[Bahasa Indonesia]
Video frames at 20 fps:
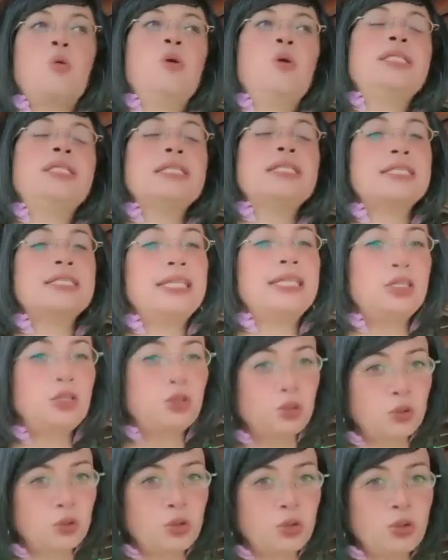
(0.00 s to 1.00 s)
which is
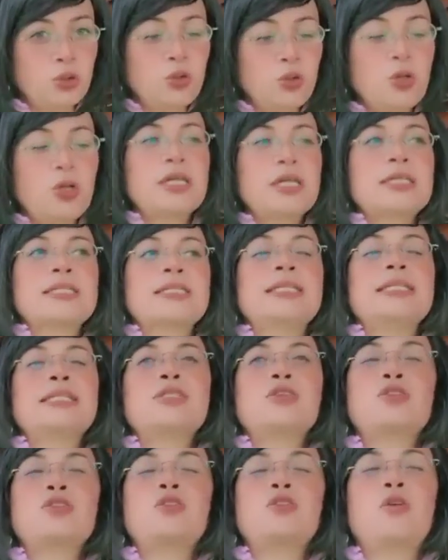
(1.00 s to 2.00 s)
itu si
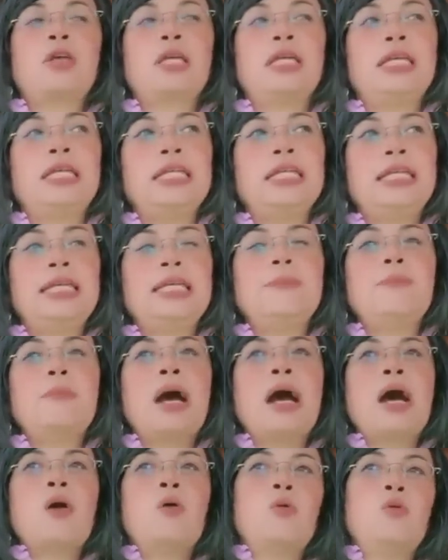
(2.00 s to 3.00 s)
sosok ini
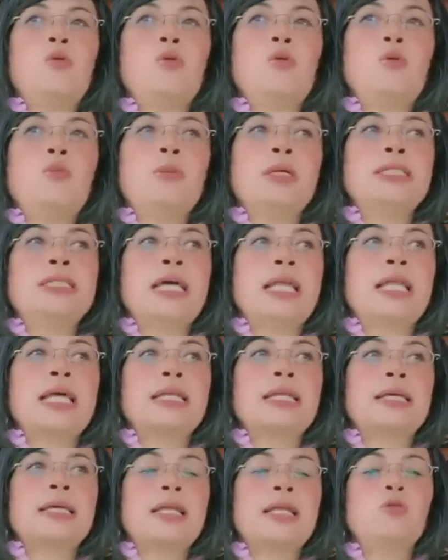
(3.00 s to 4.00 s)
mau
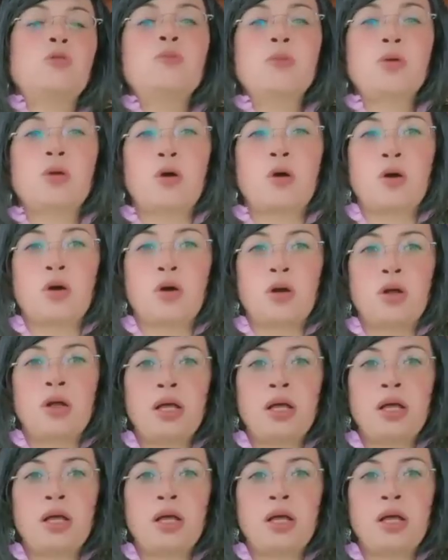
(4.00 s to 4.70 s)
menjalankan umroh,